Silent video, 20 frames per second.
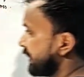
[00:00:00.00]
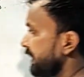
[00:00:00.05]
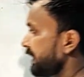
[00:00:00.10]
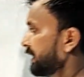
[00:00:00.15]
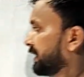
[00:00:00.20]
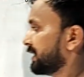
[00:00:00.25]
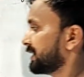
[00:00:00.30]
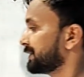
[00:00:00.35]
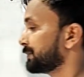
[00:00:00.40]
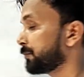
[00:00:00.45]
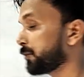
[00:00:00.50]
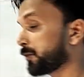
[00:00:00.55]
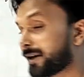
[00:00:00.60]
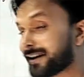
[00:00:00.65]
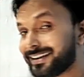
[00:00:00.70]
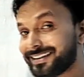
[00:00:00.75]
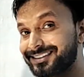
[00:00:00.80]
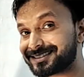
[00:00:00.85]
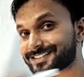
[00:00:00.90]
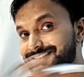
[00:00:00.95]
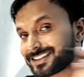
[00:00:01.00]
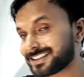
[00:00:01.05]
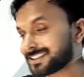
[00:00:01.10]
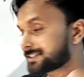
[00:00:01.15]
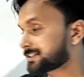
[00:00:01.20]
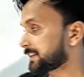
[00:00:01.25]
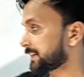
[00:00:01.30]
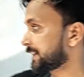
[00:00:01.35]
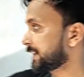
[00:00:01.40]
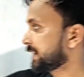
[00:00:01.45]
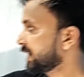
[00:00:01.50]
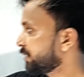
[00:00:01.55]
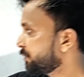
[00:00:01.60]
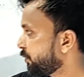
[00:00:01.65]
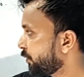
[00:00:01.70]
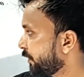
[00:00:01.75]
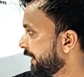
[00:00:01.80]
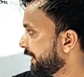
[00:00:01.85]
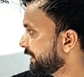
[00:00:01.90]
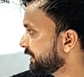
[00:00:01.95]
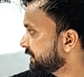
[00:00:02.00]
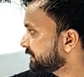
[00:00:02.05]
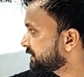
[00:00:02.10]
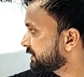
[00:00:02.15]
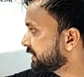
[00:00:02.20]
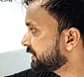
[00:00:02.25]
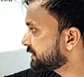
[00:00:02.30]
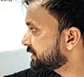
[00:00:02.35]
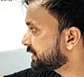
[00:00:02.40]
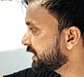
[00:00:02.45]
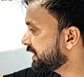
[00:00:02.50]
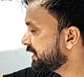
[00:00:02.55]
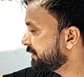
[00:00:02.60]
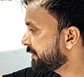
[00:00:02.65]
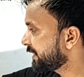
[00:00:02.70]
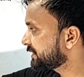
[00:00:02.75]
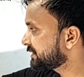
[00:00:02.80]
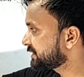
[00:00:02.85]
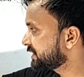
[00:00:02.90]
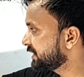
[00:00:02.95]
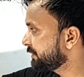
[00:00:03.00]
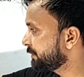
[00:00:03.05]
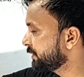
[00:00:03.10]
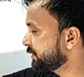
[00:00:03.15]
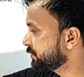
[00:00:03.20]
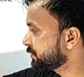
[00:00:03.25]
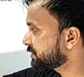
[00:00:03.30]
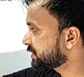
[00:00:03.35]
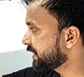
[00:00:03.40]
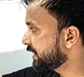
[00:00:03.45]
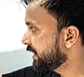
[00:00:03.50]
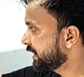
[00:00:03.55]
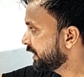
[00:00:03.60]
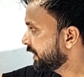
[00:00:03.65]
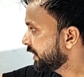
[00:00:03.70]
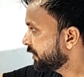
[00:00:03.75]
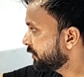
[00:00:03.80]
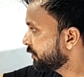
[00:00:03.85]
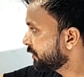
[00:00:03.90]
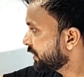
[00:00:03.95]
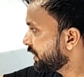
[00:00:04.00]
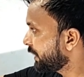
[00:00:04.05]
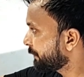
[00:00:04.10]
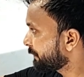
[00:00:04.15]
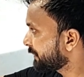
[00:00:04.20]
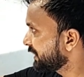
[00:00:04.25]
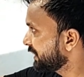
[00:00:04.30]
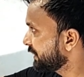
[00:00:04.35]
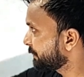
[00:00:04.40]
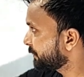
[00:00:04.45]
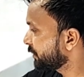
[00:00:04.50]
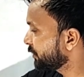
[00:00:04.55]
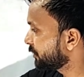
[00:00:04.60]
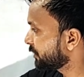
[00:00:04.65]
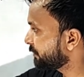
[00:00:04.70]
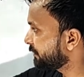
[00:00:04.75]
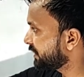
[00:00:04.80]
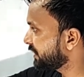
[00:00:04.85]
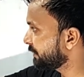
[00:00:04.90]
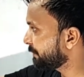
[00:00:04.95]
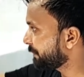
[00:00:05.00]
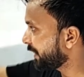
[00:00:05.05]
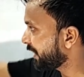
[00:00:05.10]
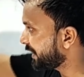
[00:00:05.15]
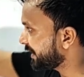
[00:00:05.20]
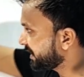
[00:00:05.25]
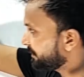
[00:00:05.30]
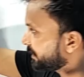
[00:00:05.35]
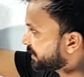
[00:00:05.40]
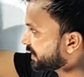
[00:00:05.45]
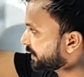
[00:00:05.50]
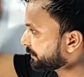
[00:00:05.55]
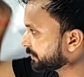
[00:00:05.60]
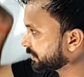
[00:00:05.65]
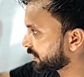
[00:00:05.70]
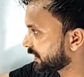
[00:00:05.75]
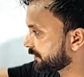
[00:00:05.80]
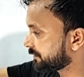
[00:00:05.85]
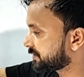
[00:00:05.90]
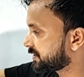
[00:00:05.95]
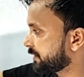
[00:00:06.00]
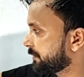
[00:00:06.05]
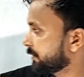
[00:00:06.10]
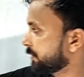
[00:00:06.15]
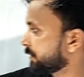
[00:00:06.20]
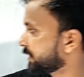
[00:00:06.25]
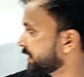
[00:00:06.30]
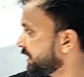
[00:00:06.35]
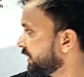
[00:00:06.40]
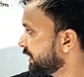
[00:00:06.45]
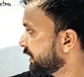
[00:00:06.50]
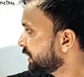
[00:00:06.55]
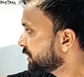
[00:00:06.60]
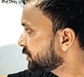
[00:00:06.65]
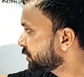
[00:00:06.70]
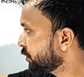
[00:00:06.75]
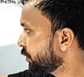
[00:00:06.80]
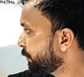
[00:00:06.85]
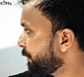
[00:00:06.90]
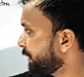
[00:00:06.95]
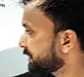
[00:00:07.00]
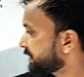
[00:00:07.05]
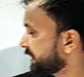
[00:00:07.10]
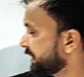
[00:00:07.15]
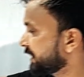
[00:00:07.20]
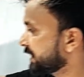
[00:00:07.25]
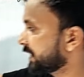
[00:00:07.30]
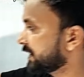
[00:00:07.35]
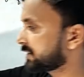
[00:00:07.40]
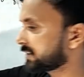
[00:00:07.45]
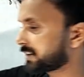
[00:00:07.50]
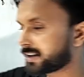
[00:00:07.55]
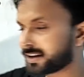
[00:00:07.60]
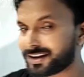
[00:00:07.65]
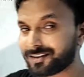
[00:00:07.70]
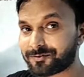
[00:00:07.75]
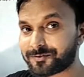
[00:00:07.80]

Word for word: रहे हैं पॉइंट सी से पॉइंट सी से बेटा सी बिंदु से अब क्लिप की ओर मतलब पहाड़ी बेटा आपकी कर्व से में होगी तो ऊपर चढ़ेंगे तो कह